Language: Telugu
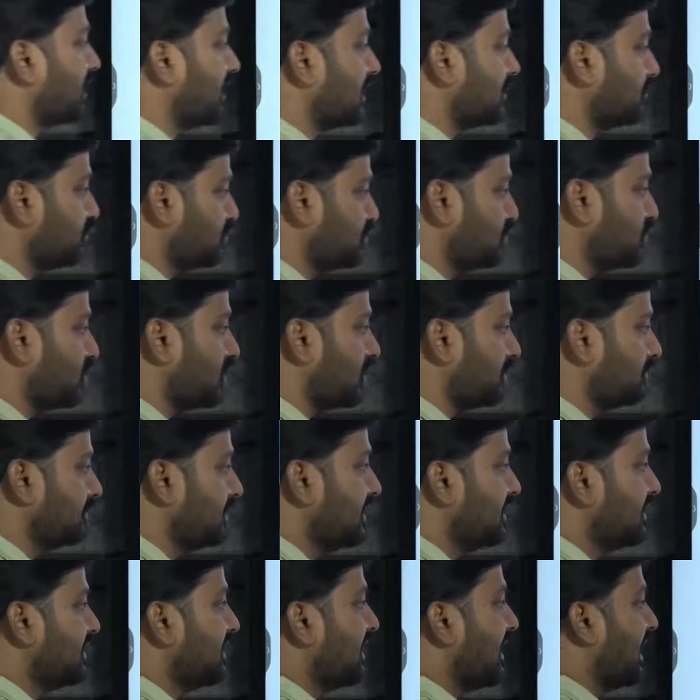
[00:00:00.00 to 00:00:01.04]
ఒకరికి ఉద్యోగం
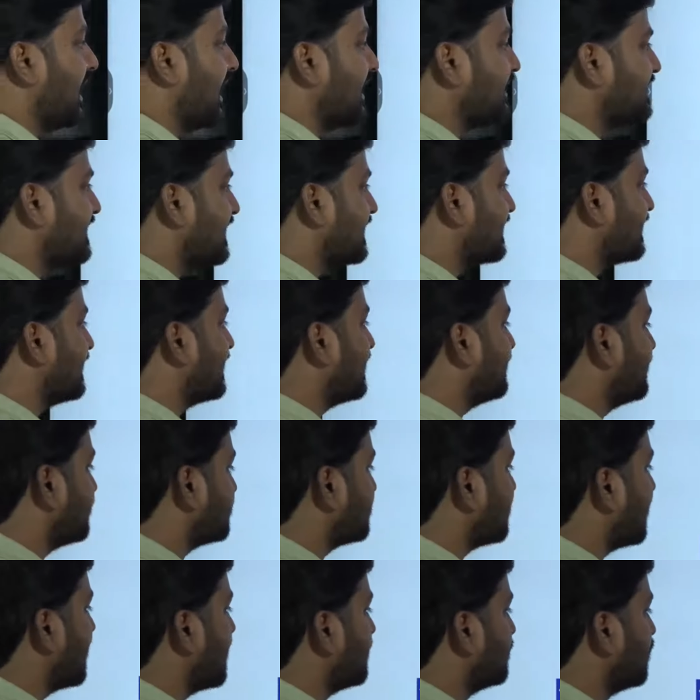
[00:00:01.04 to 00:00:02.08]
ఐదు ఎకరాల
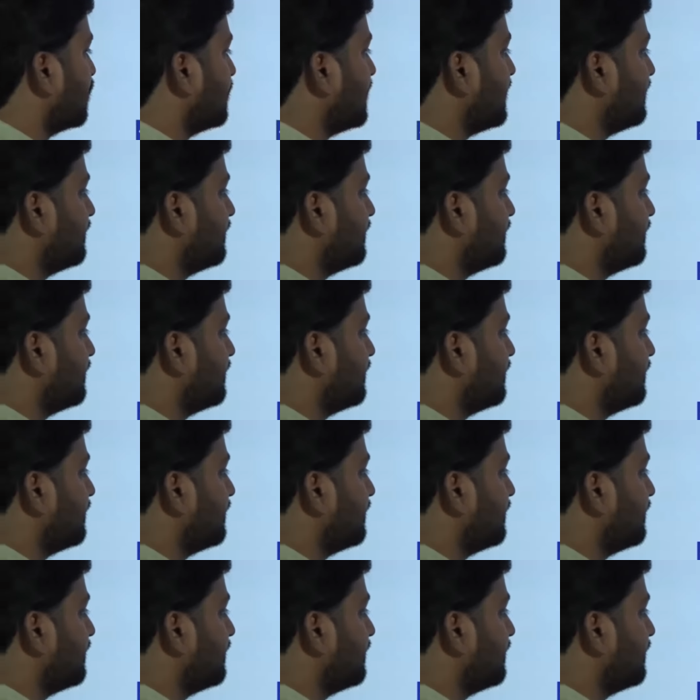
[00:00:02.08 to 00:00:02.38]
వ్యవసాయ భూమి